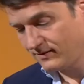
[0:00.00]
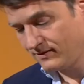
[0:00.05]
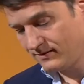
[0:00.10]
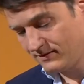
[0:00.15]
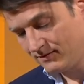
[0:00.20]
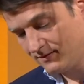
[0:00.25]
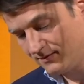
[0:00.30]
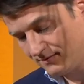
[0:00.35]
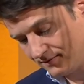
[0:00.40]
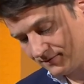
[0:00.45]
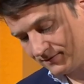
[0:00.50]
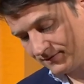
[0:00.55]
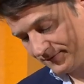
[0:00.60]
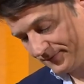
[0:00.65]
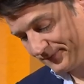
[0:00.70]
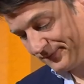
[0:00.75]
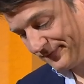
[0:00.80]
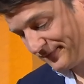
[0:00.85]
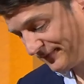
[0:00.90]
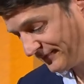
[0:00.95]
der
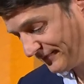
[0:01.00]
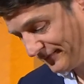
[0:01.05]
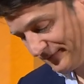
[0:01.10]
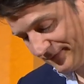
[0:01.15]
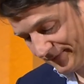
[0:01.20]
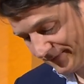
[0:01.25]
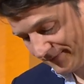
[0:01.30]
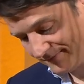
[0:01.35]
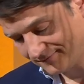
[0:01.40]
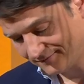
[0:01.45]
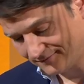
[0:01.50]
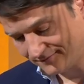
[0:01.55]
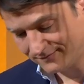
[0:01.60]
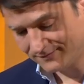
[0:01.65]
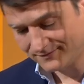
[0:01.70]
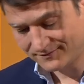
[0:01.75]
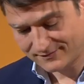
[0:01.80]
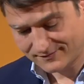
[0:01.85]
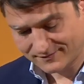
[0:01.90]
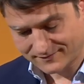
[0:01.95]
in die Eurozone
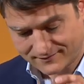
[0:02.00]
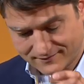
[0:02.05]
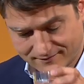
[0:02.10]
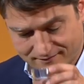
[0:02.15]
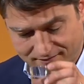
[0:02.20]
nämlich und nach